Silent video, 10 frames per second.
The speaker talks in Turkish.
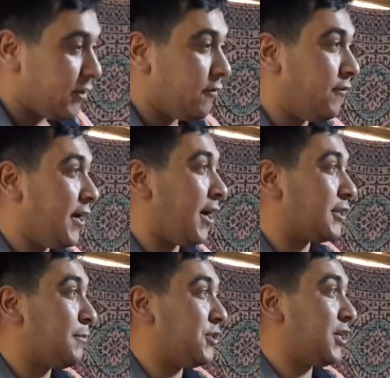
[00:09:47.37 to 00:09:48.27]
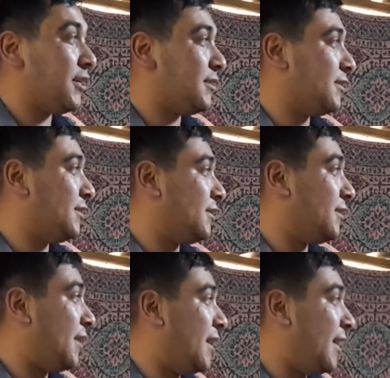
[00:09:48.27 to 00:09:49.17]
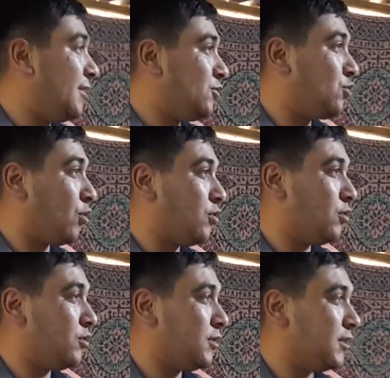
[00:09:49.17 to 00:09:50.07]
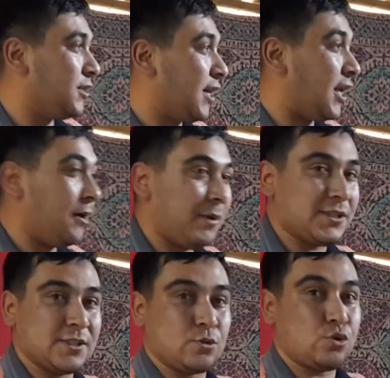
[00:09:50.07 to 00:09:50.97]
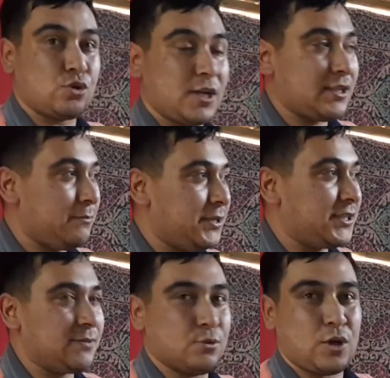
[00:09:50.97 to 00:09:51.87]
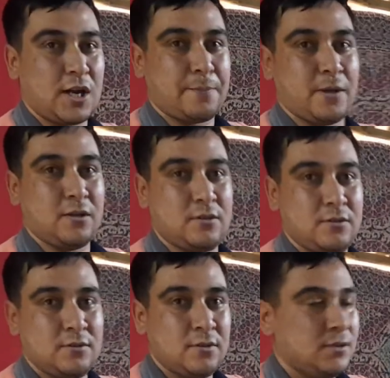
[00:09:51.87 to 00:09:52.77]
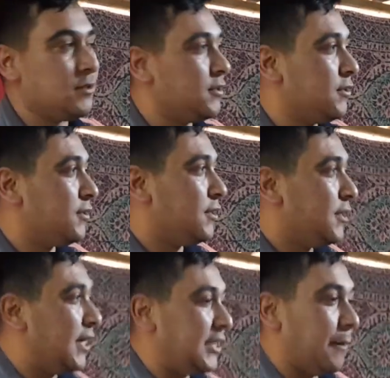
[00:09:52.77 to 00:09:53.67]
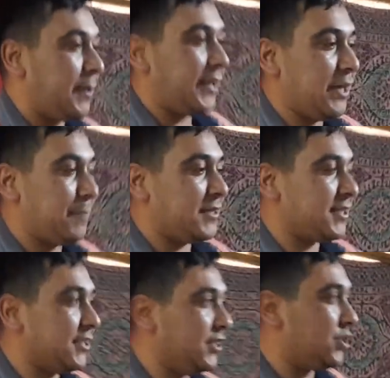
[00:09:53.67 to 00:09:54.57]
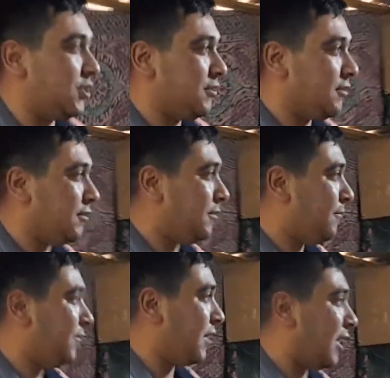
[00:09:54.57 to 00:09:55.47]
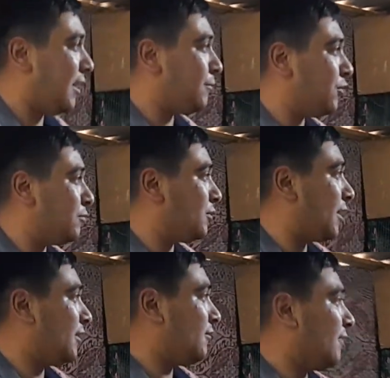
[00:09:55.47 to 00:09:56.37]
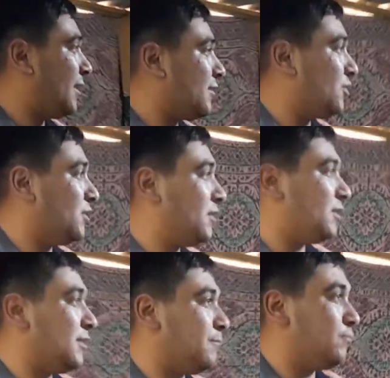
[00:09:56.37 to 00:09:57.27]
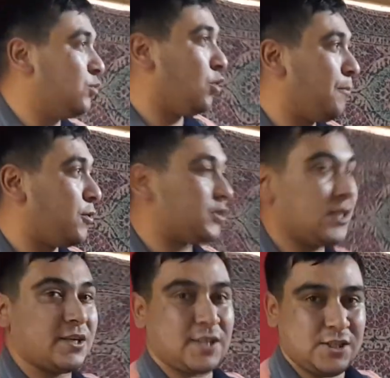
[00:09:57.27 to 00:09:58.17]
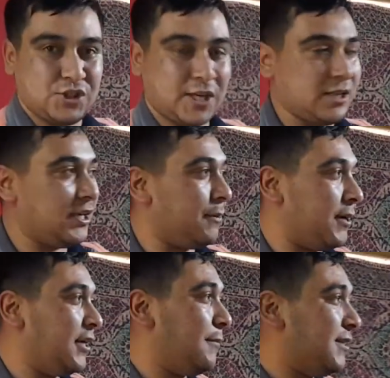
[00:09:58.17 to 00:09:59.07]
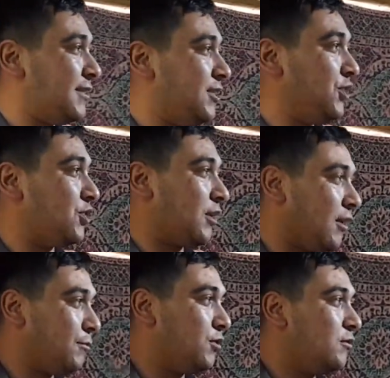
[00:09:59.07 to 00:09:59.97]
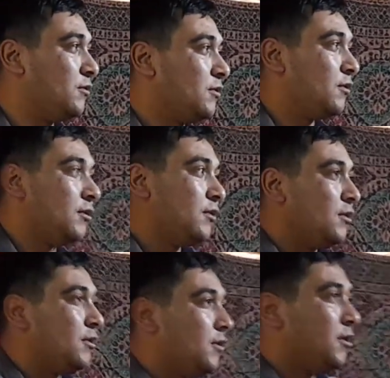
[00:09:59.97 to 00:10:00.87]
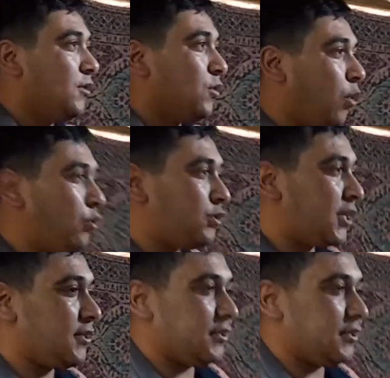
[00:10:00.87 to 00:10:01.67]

Ve atmacanın e, en çok e, alamadığı kuşlardan birisi bu karapan. Evet. Yabaniye benzediği için alamıyor bunları ve e, göl postaları da aynı şekilde yabaniye benzediği için alamıyor. Aynen. O Onlar yüzden,